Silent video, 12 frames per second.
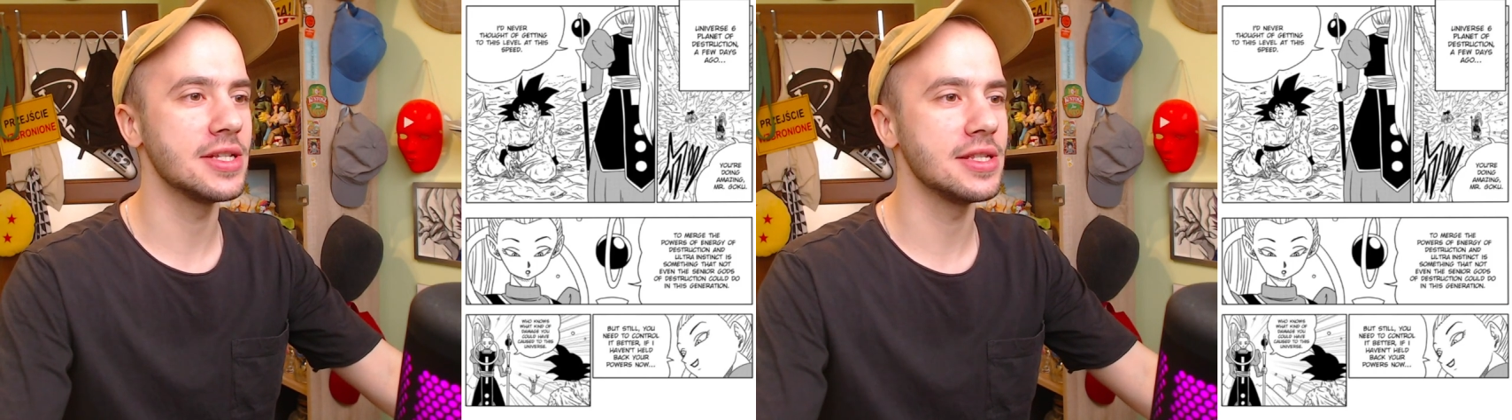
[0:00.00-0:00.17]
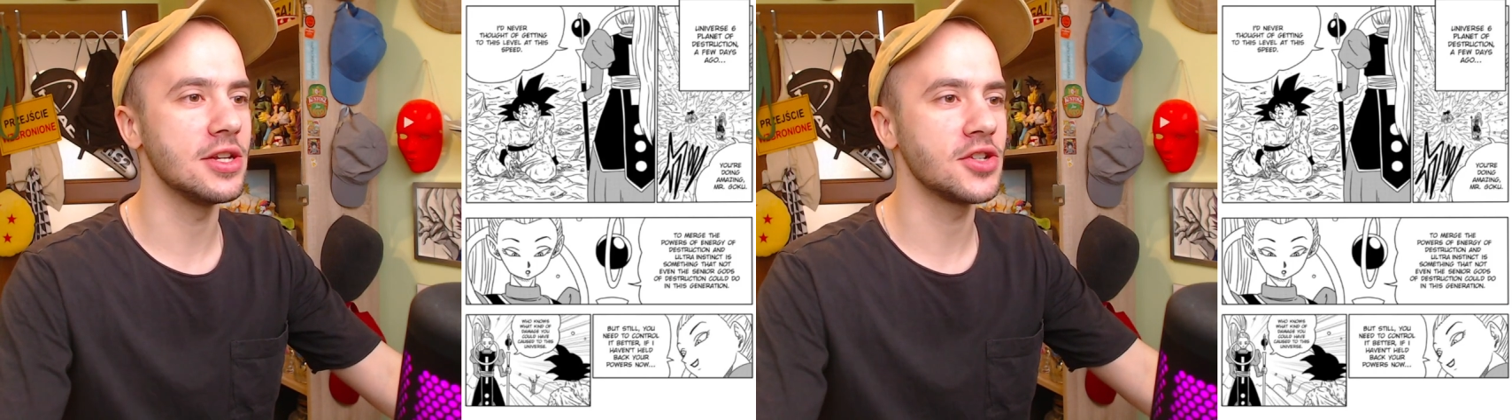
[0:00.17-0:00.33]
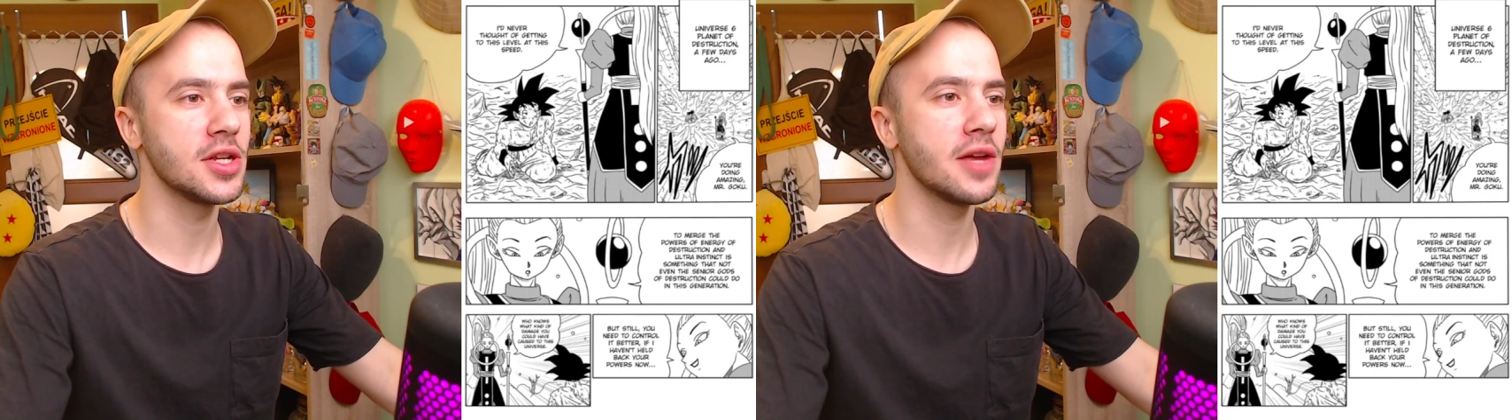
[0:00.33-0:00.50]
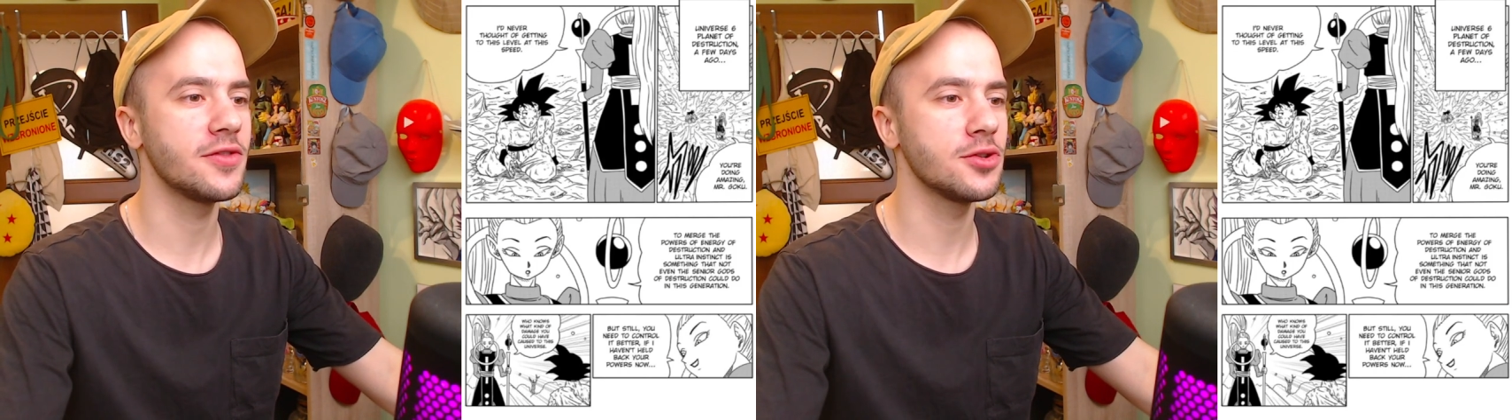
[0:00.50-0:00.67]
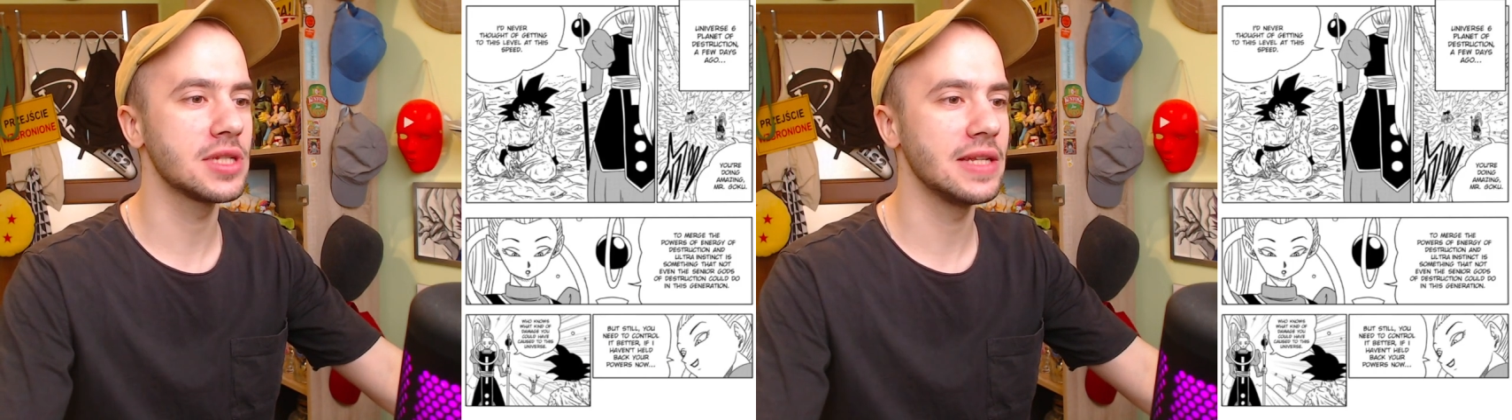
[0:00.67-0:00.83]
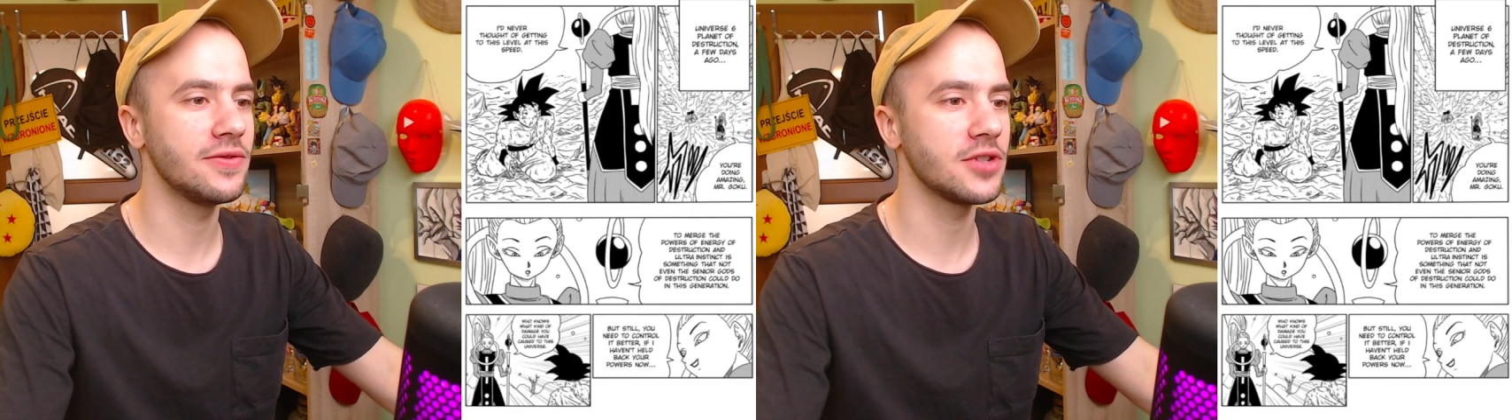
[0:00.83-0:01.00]
zniszczenia w
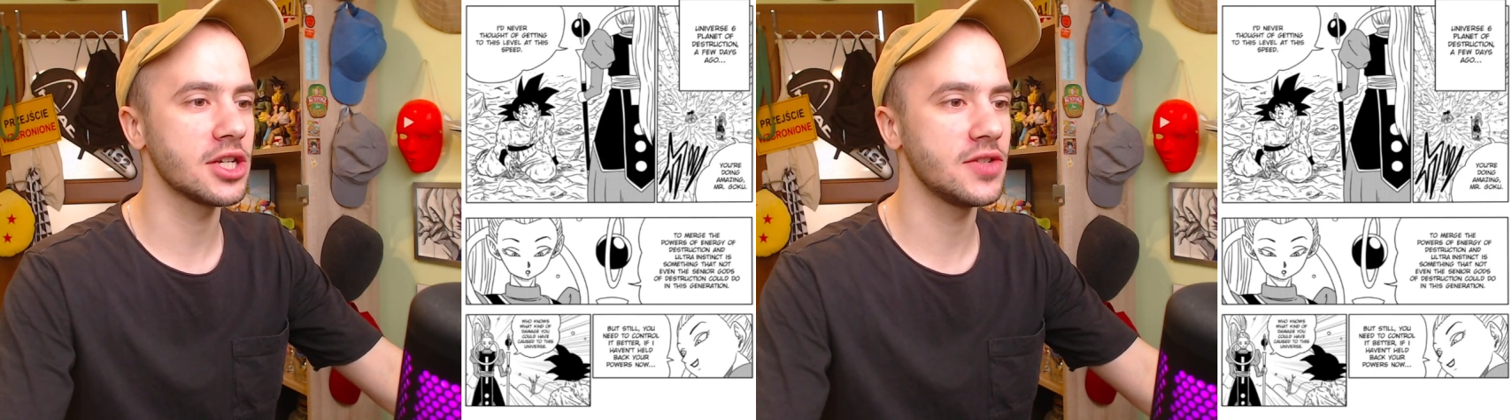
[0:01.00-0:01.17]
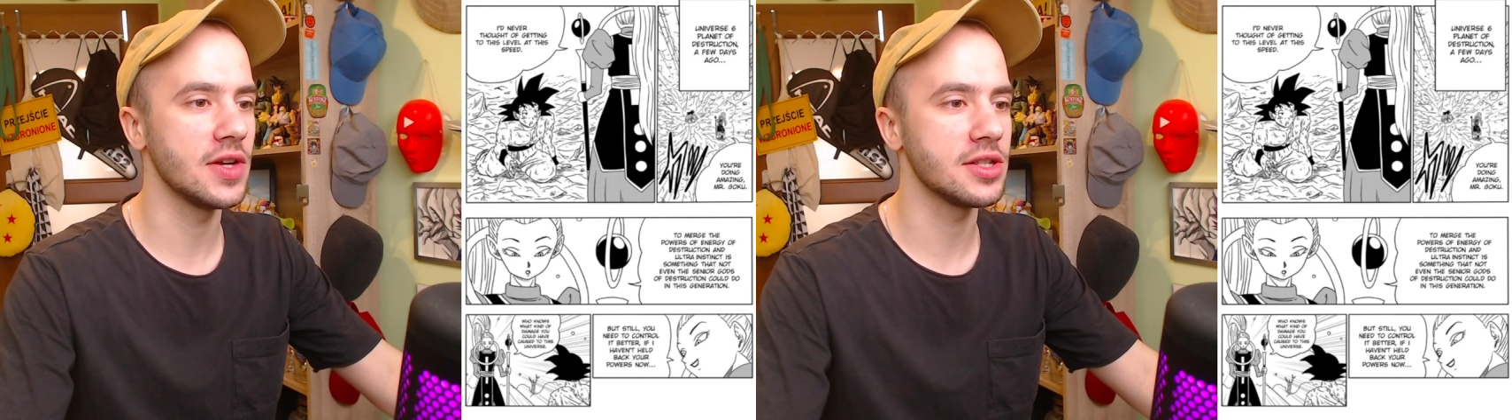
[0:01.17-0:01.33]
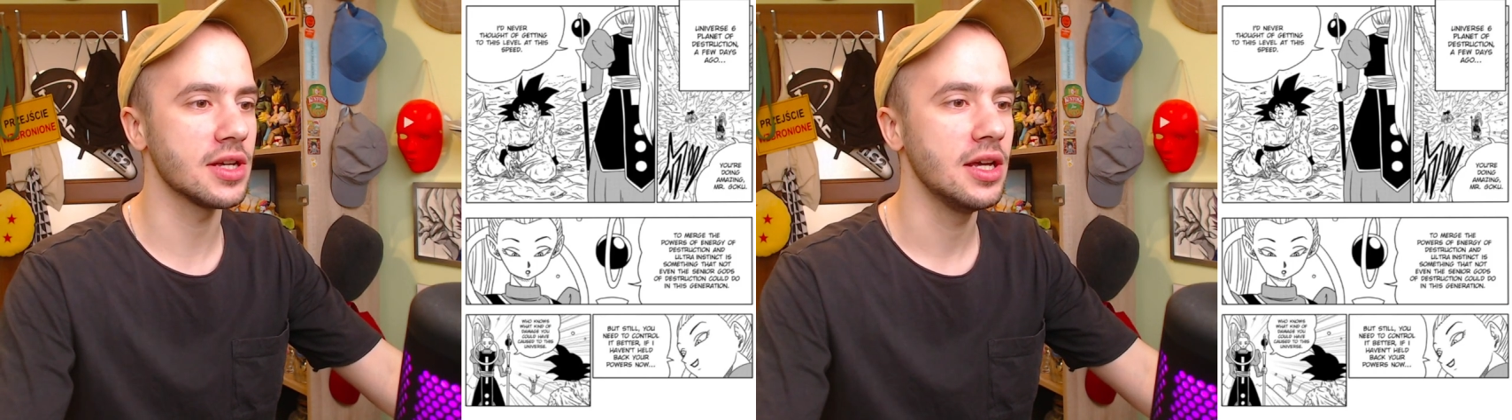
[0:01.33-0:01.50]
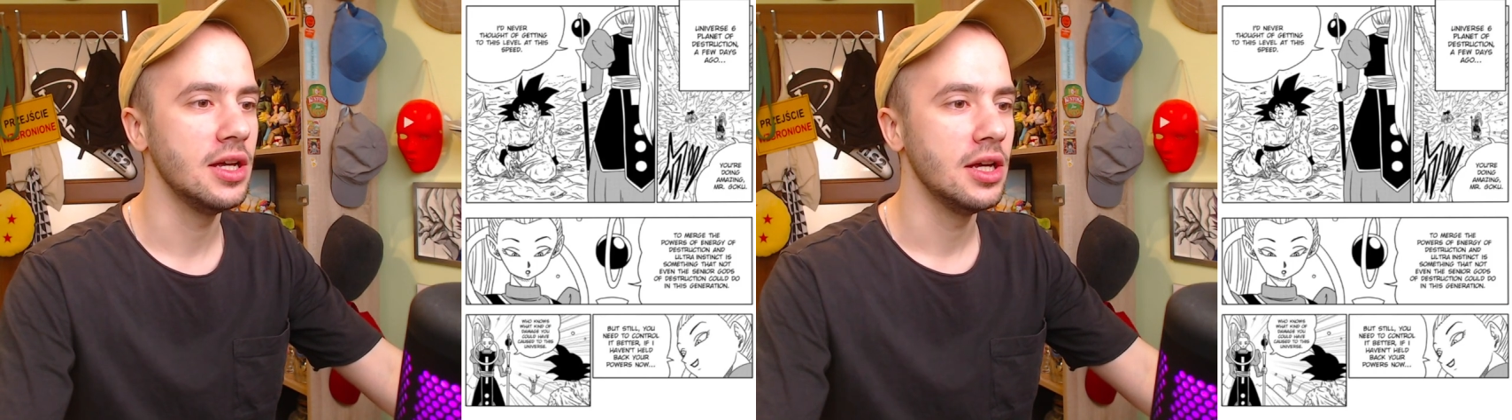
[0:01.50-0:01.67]
szóstym wszechświecie.